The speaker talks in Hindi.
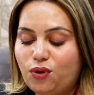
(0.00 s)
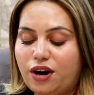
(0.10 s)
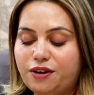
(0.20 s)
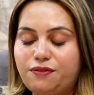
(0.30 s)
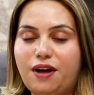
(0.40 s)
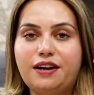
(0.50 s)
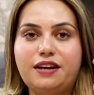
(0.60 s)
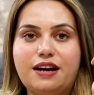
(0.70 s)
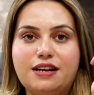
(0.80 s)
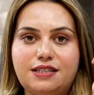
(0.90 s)
को
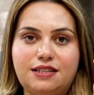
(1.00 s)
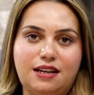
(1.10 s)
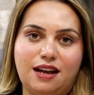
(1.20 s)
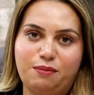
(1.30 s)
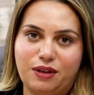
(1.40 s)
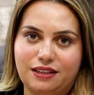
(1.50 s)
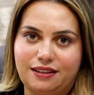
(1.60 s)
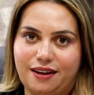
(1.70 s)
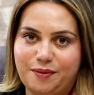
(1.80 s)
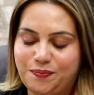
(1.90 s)
अरफान हस्ती ना
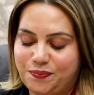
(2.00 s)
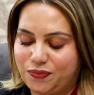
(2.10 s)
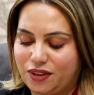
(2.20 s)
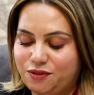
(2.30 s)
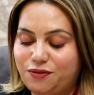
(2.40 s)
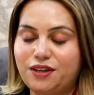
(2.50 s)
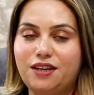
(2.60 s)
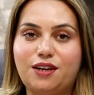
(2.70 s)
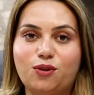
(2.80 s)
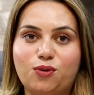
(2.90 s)
मिलता
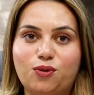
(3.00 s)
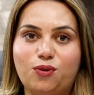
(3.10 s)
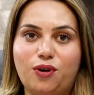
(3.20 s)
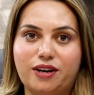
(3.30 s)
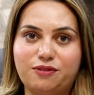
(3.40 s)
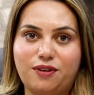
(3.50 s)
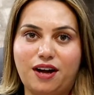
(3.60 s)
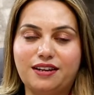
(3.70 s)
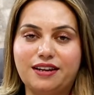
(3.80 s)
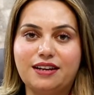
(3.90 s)
फ़कीरों को
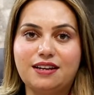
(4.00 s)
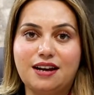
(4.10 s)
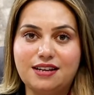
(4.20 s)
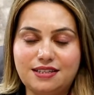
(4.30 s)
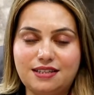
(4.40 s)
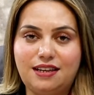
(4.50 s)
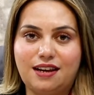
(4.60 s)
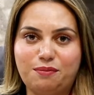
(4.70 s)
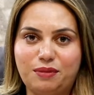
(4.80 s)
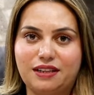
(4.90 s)
अरफान हस्ती
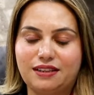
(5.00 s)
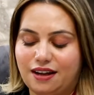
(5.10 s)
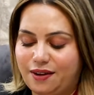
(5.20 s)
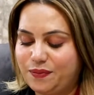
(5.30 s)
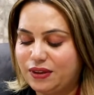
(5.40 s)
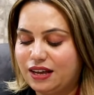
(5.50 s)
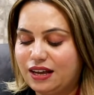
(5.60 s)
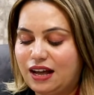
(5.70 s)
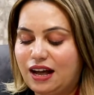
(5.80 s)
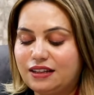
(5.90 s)
ना मिलता
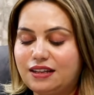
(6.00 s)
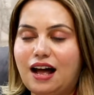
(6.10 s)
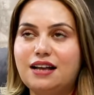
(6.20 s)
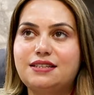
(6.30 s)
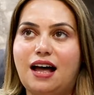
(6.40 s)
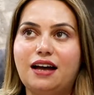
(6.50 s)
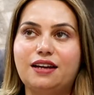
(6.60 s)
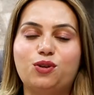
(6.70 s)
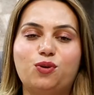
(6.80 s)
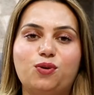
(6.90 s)
अता
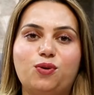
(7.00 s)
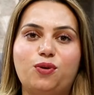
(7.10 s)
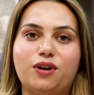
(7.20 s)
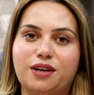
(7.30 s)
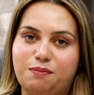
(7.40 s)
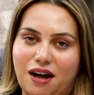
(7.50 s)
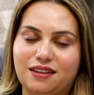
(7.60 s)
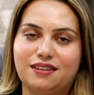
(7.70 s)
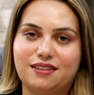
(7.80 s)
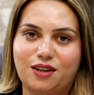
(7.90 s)
जाहिदों को
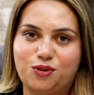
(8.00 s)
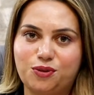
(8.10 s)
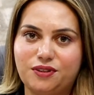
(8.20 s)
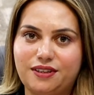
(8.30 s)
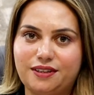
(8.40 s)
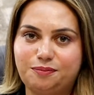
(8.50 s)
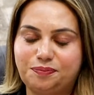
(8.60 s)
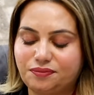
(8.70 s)
इबादत ना होती